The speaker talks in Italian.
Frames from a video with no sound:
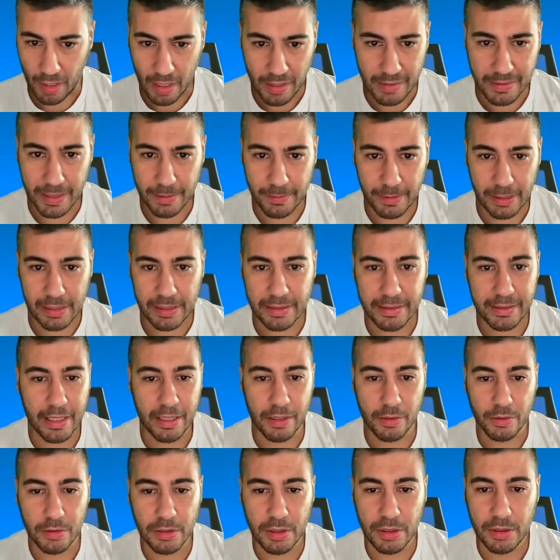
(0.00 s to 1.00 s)
siamo
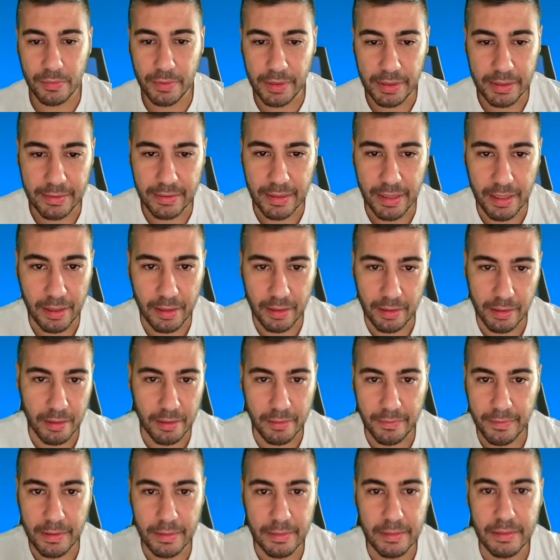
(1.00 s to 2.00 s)
all'interno di Twitter,
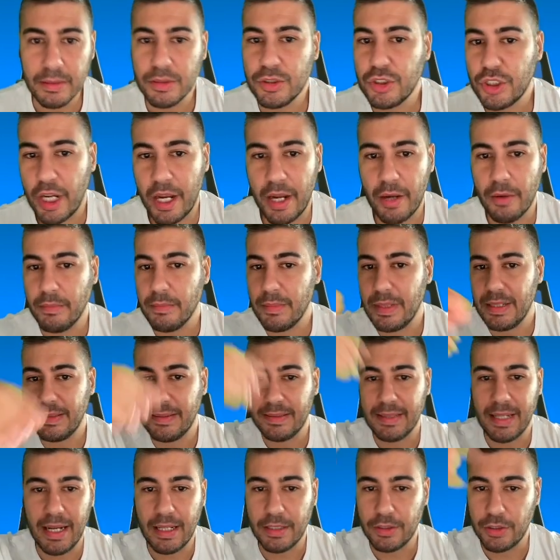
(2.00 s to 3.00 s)
eh, c'è un
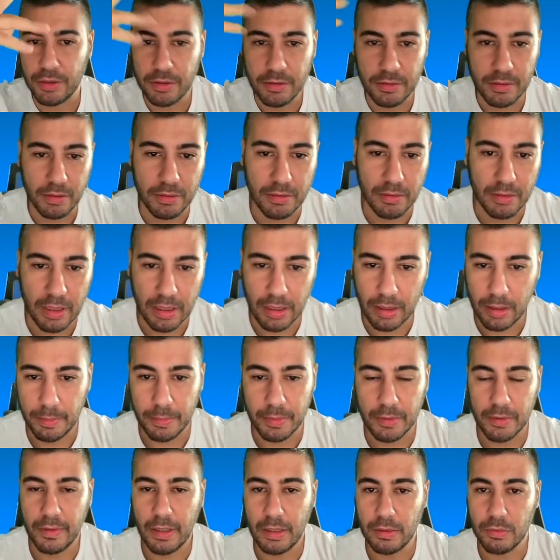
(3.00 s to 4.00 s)
messaggio so, di una
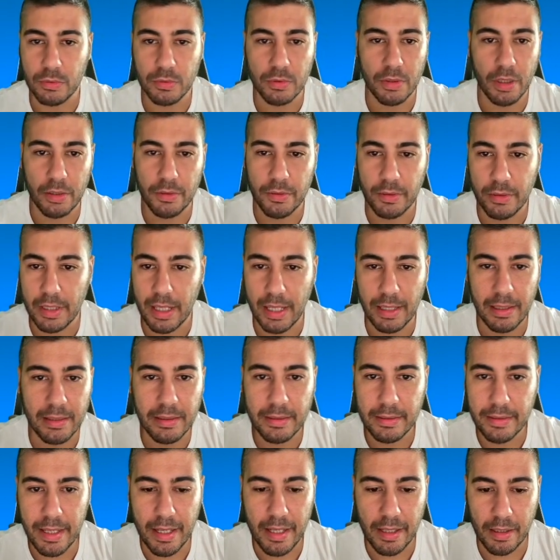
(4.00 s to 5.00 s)
criptovaluta, noi
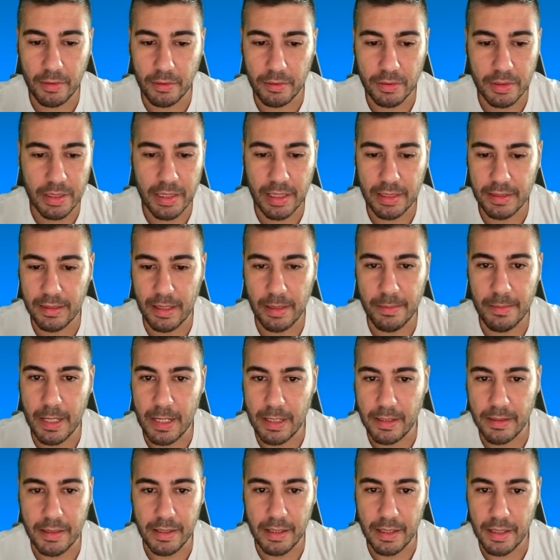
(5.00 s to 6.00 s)
all'interno
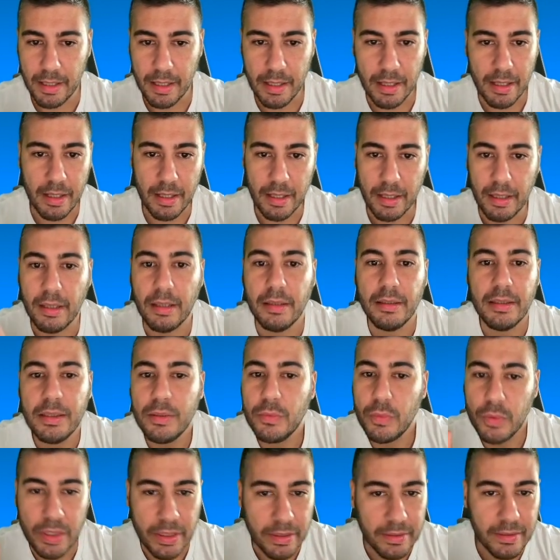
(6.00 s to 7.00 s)
direttamente eh, di
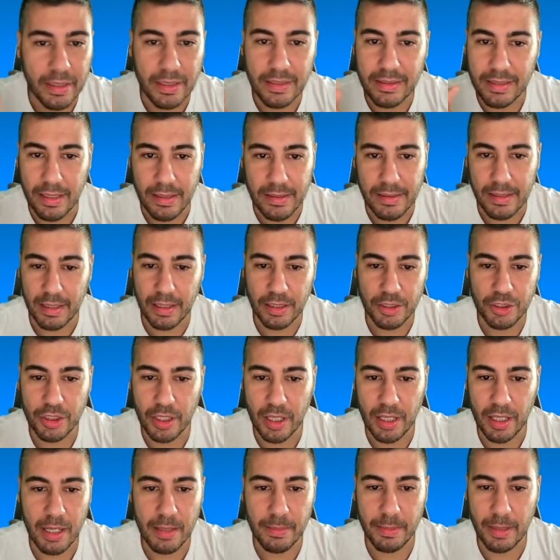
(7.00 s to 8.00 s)
Twitter senza
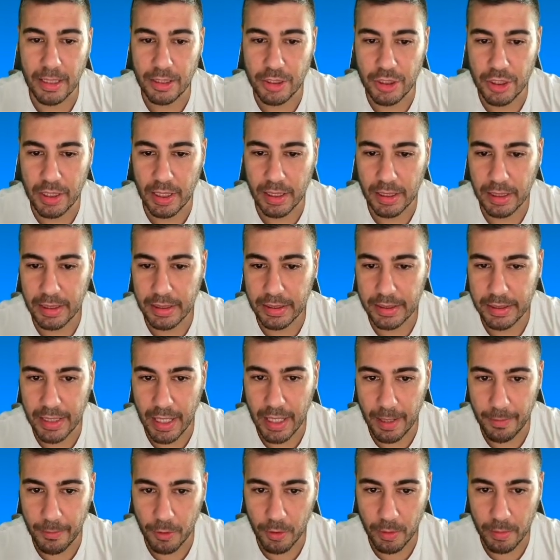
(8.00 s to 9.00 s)
lasciare la pagina
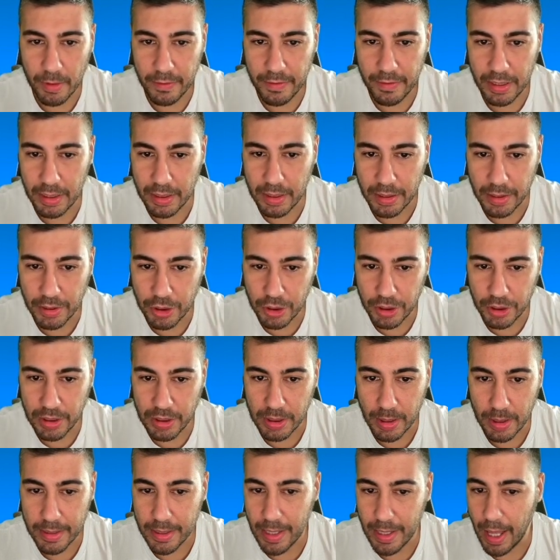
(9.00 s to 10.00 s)
clicchiamo, come vedete ci
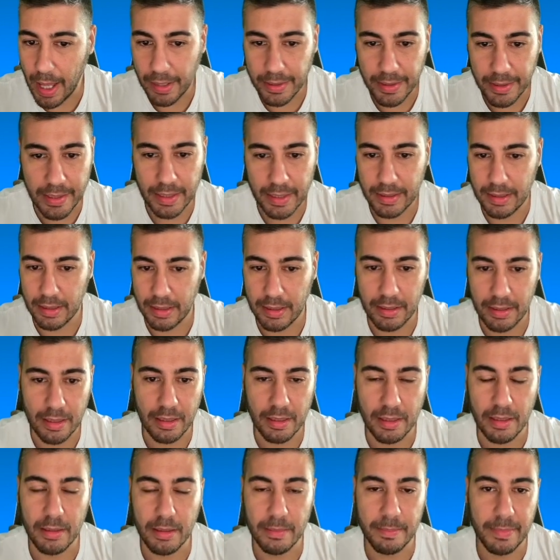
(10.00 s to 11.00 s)
dà direttamente
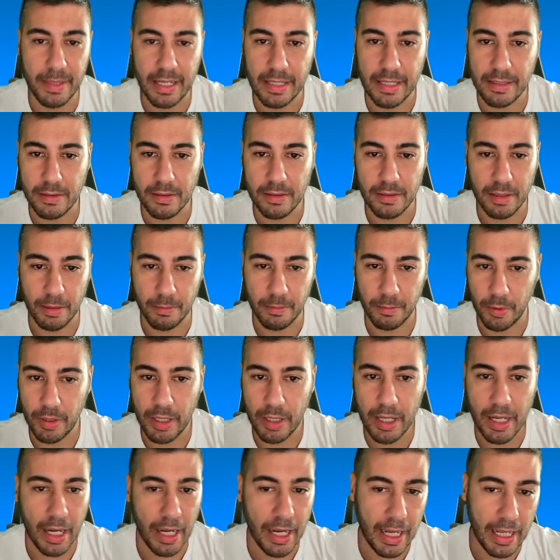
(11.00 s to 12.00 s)
il prezzo in tempo
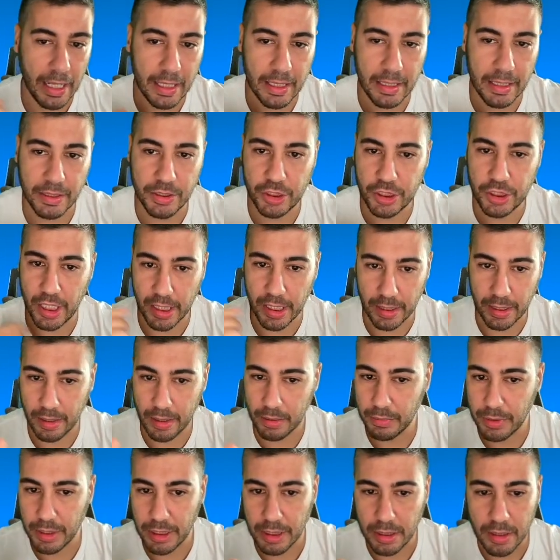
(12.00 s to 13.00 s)
reale, eccetera,
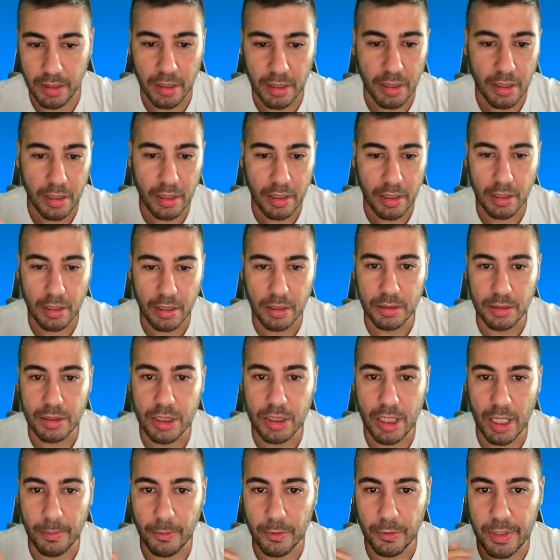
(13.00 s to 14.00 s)
quindi
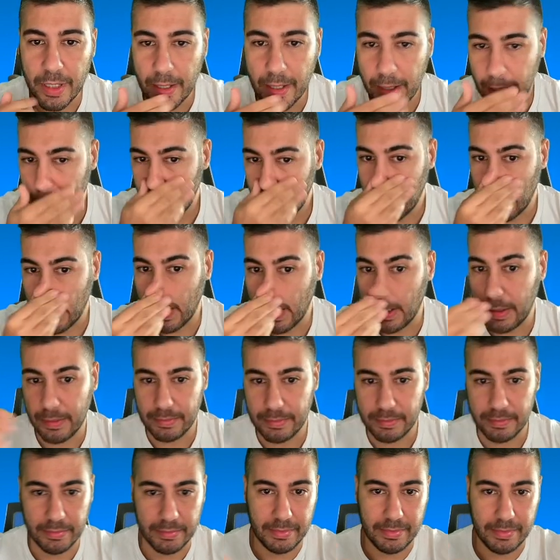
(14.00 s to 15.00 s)
diciamo di, eh,
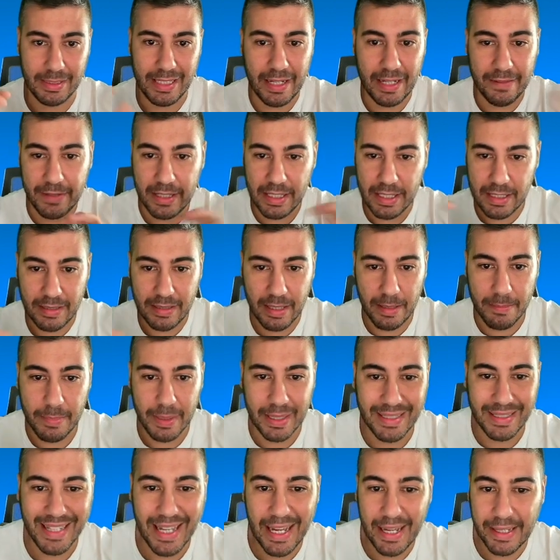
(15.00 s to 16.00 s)
di avere
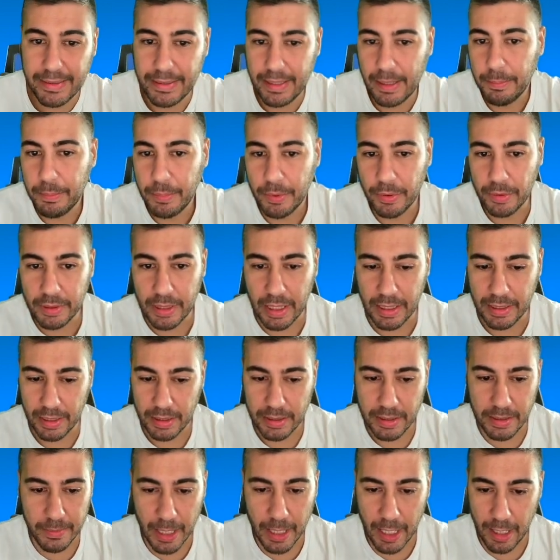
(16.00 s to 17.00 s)
sempre dati a portata
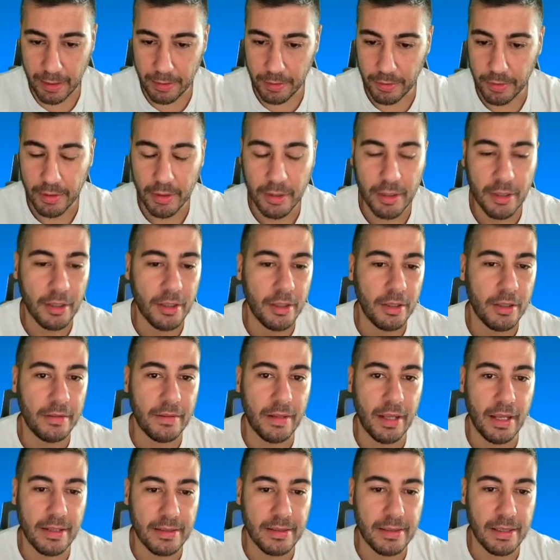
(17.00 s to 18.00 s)
di mano
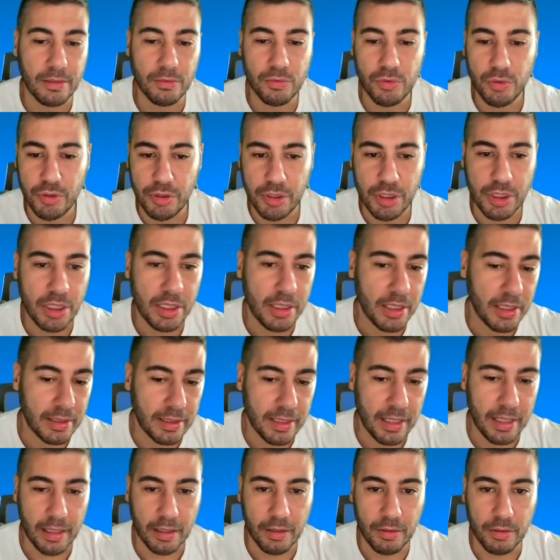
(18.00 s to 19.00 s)
senza uscire,
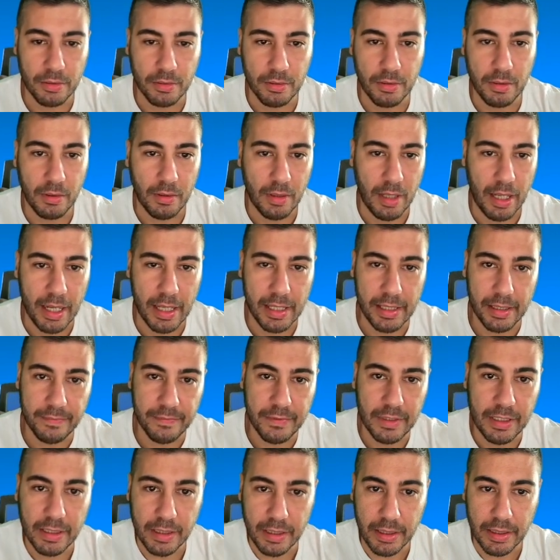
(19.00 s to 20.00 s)
andare a controllare,
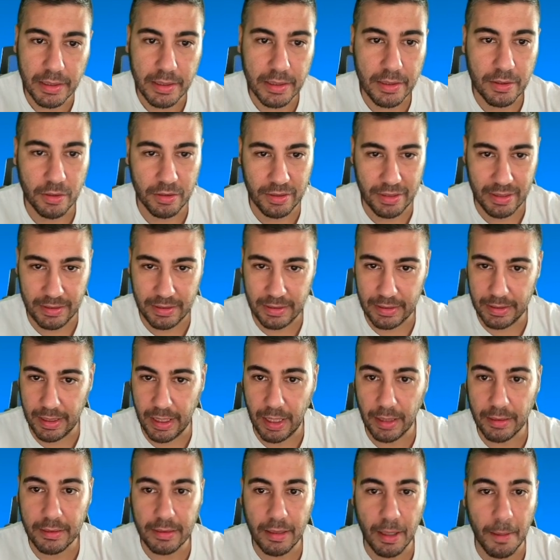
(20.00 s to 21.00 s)
vedere di cosa si
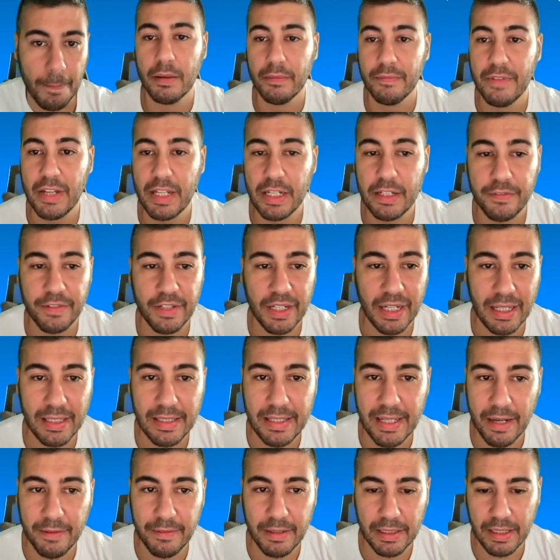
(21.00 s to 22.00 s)
tratta. Verifica
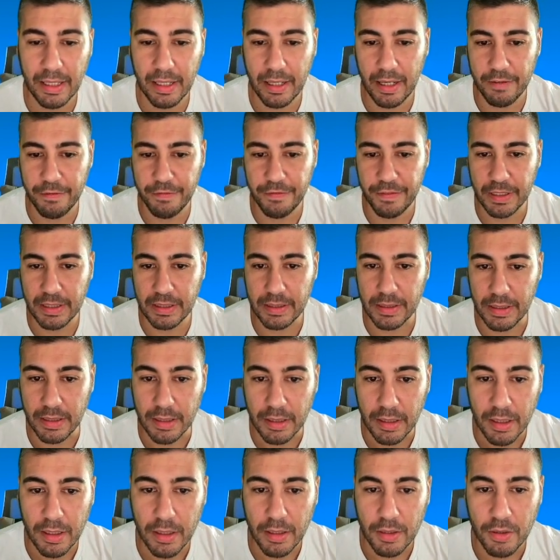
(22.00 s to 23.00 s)
gli avatar
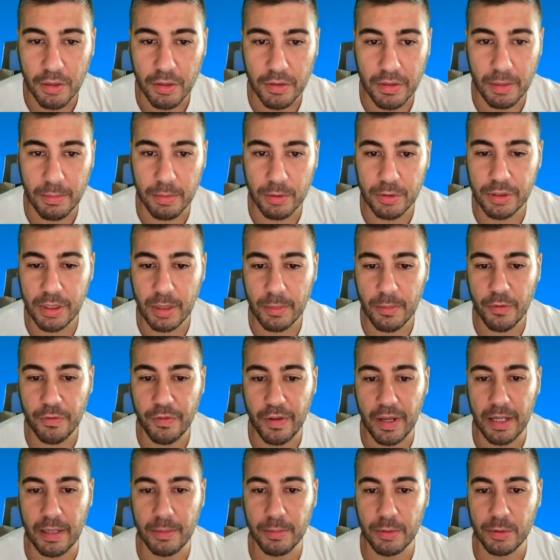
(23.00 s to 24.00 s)
FT. Cosa possiamo
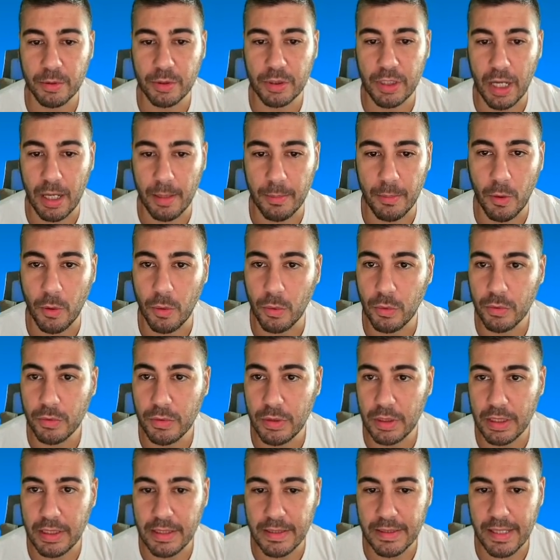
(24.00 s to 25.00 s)
fare? Possiamo
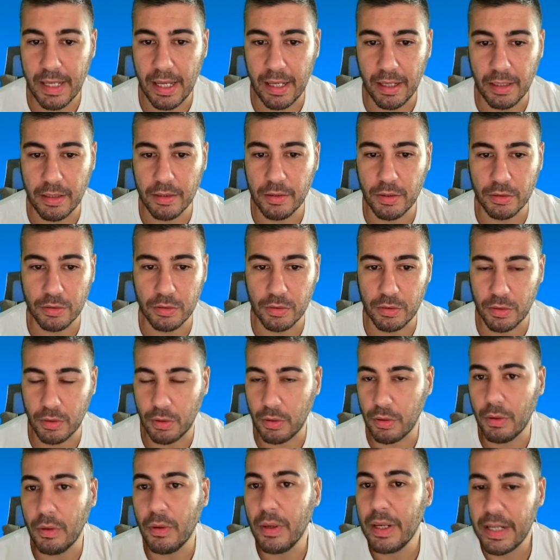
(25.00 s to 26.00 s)
utilizzare il
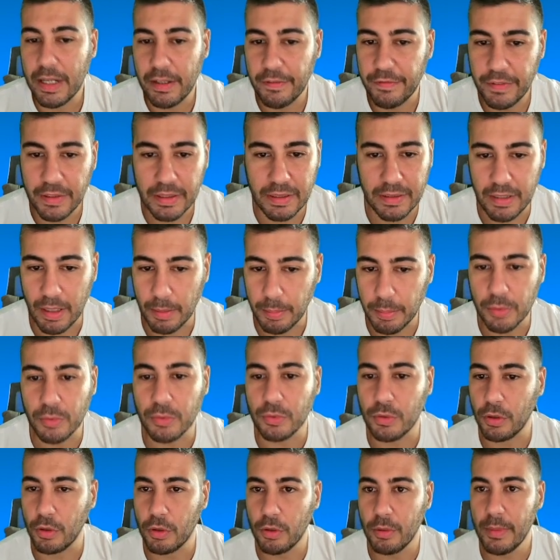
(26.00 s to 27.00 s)
nostro NFT
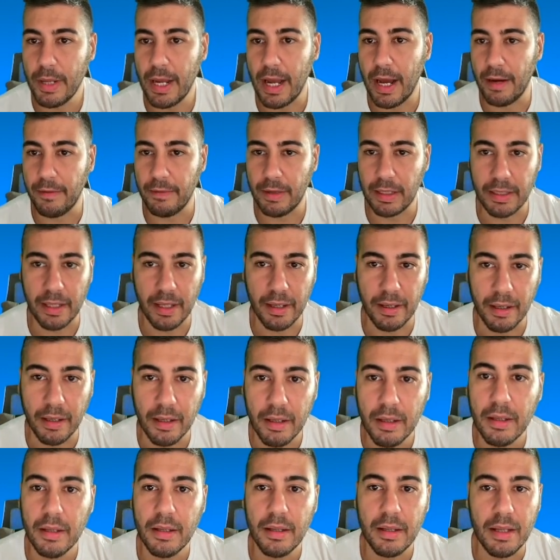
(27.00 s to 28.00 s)
appunto come avatar
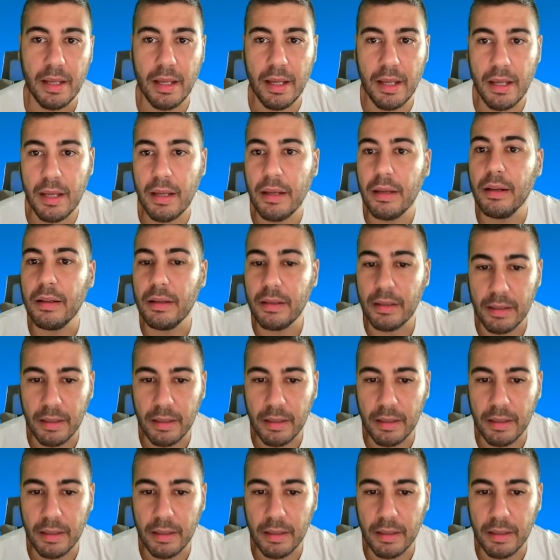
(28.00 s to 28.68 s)
e eh,